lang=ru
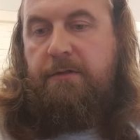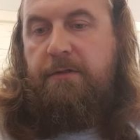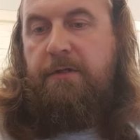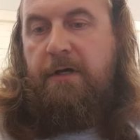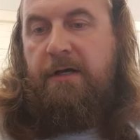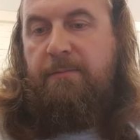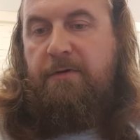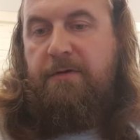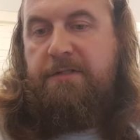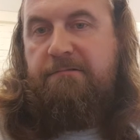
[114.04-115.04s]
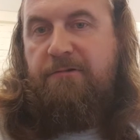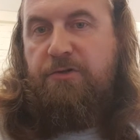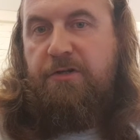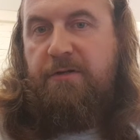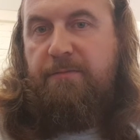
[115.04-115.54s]
Да, мы вас
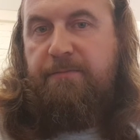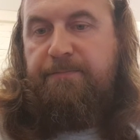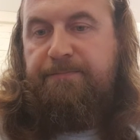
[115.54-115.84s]
слушаем.